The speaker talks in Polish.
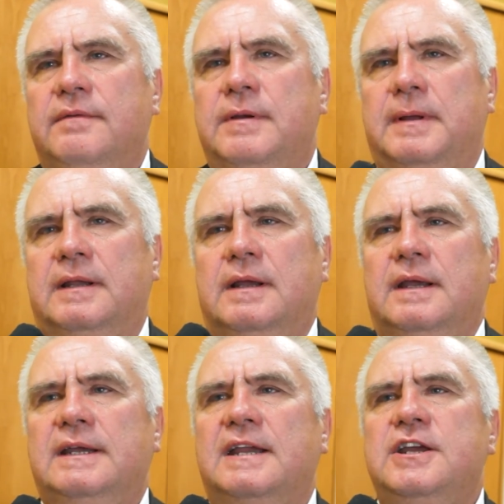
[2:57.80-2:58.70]
Wie pan,
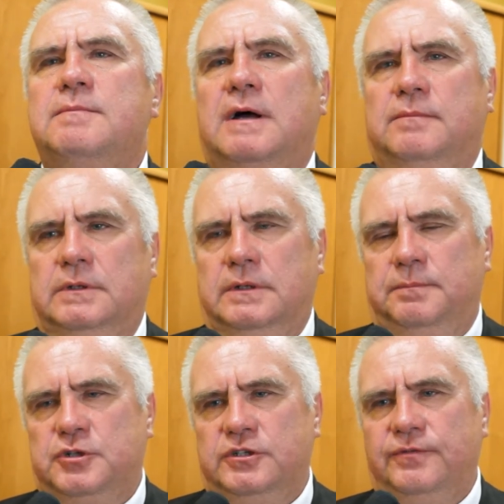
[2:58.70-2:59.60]
ja nie mam
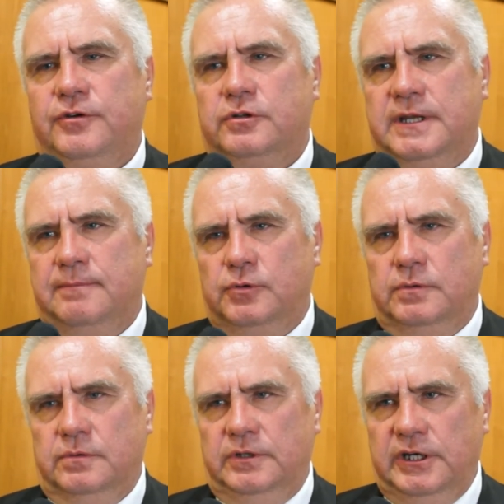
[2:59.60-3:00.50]
e, przeciwko
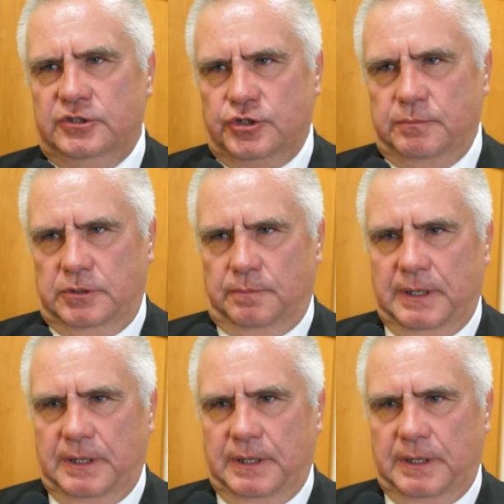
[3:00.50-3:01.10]
temu nic, żeby do